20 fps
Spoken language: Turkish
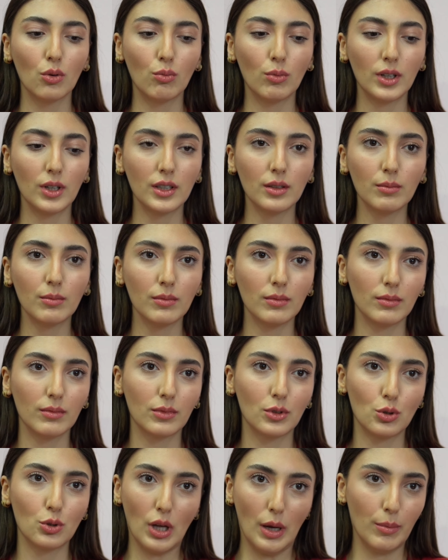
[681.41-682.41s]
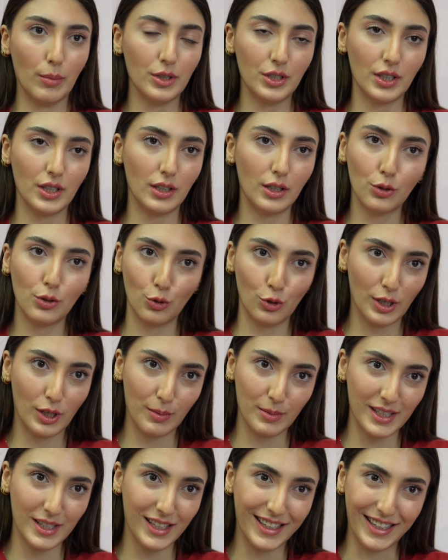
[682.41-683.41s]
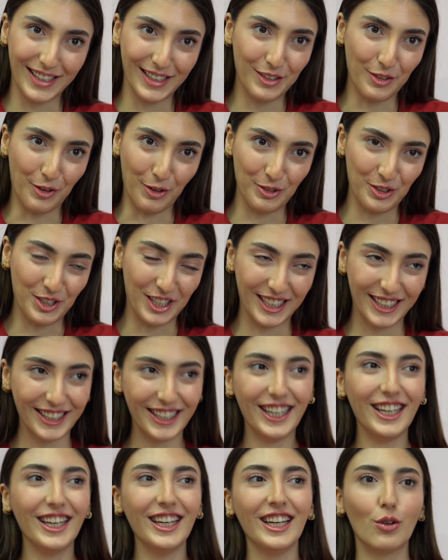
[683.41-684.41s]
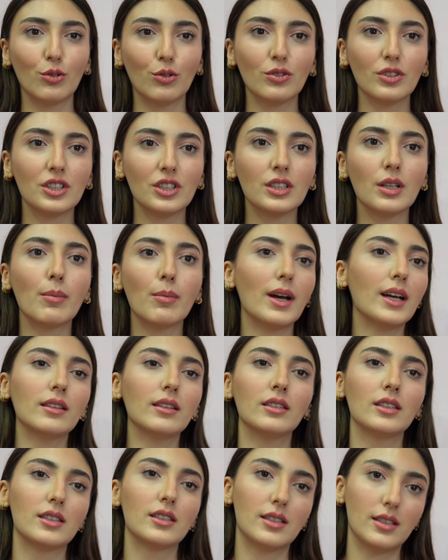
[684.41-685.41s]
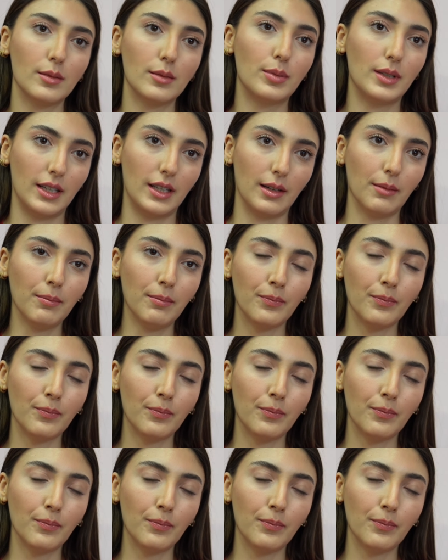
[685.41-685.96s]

Umarım güzel başarılar ülkemize gelir öncelikle. Onun dışında ben hırslı biriyim.